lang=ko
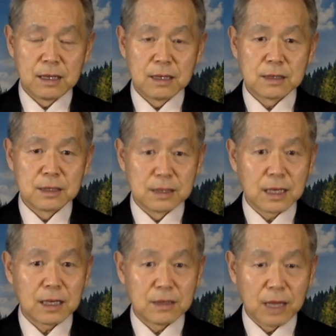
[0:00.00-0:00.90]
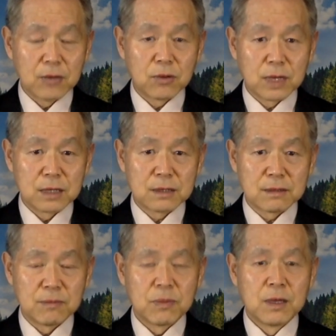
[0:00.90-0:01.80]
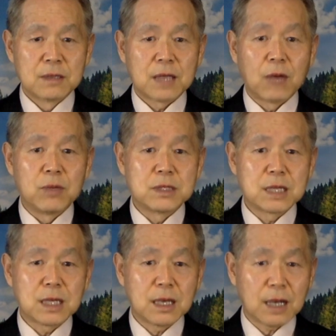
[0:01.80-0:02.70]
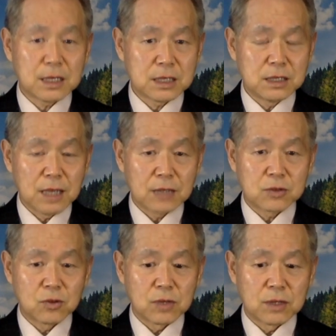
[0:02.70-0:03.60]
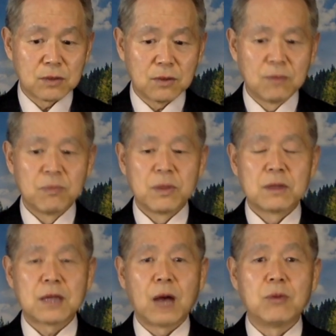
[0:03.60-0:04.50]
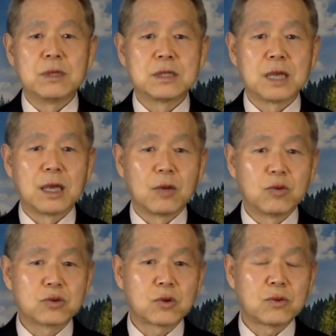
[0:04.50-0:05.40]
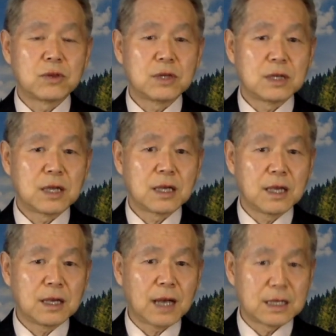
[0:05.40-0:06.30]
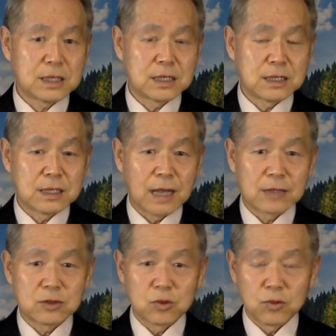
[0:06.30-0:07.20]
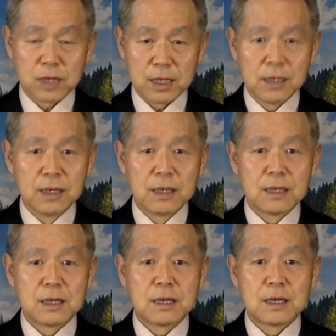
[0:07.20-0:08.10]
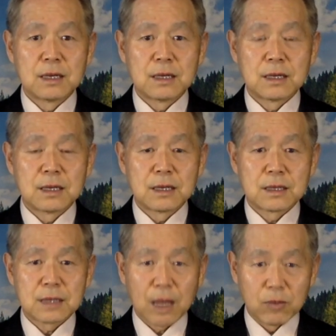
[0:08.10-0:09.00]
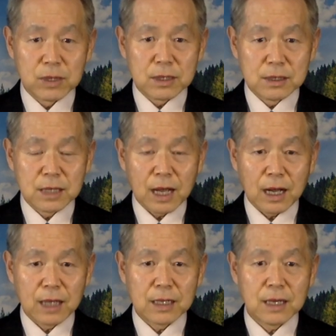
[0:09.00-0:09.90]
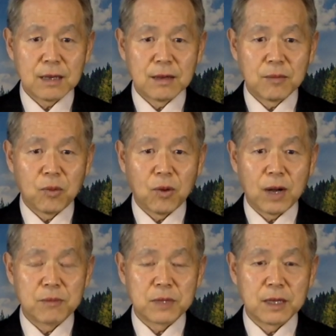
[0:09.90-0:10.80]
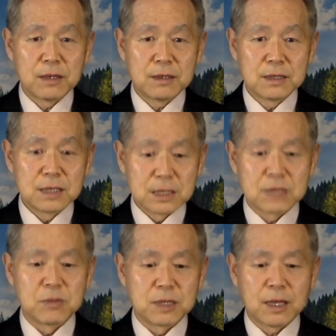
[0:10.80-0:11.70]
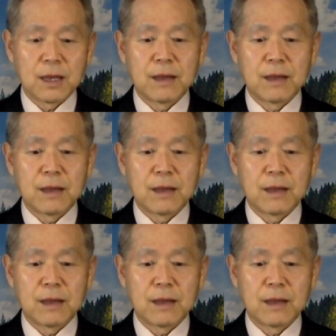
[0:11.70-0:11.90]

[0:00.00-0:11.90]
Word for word: 그 언약의 내용에는 다윗에게 하신 약속이 있고 다윗의 후손들에게 하신 약속이 다윗 언약 안에 포함되어 있습니다.